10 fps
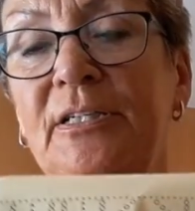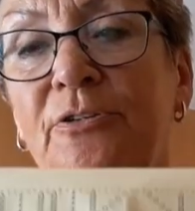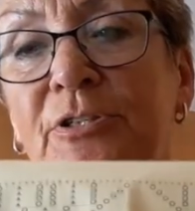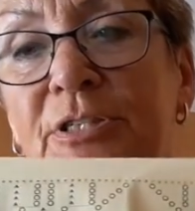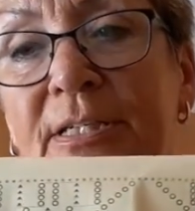wenn ich
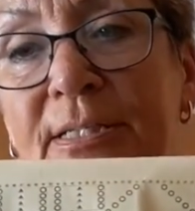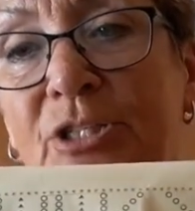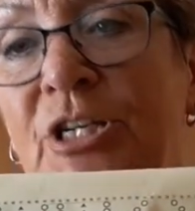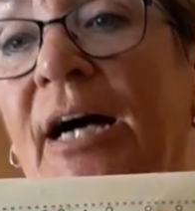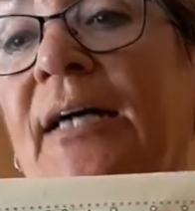euch diesen
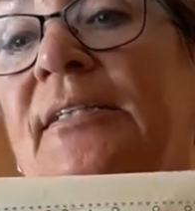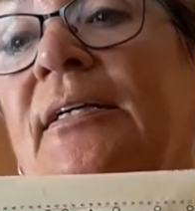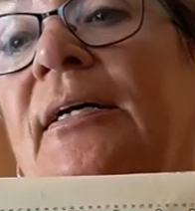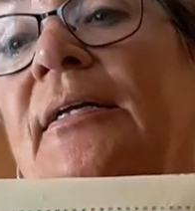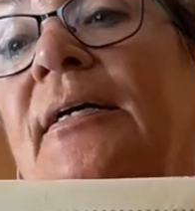Chart
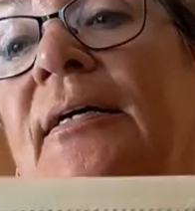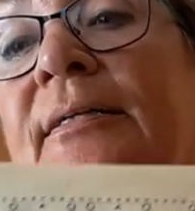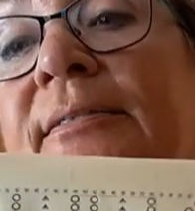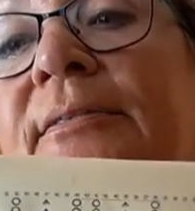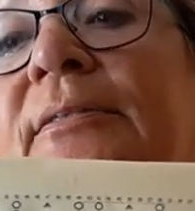
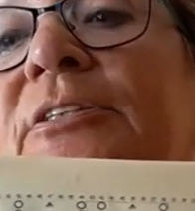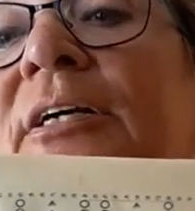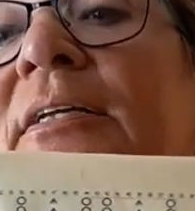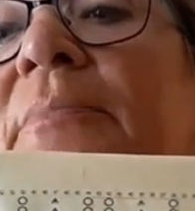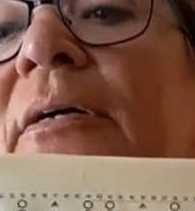reinhalte. Ich
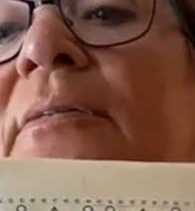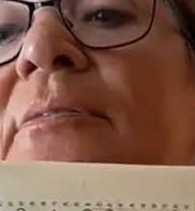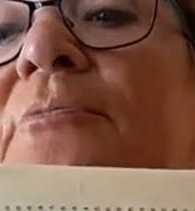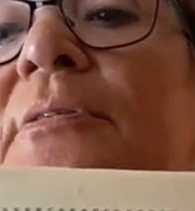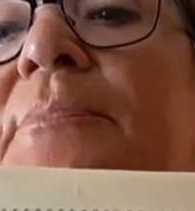halte mal ganz
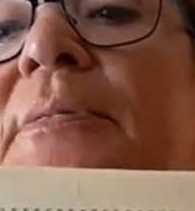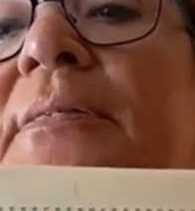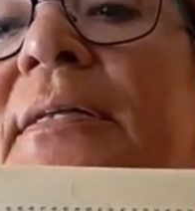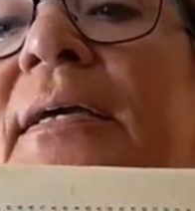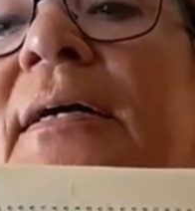kurz ein
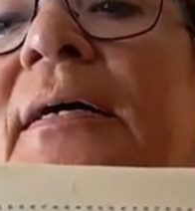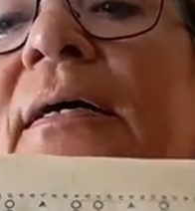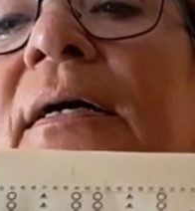bisschen länger.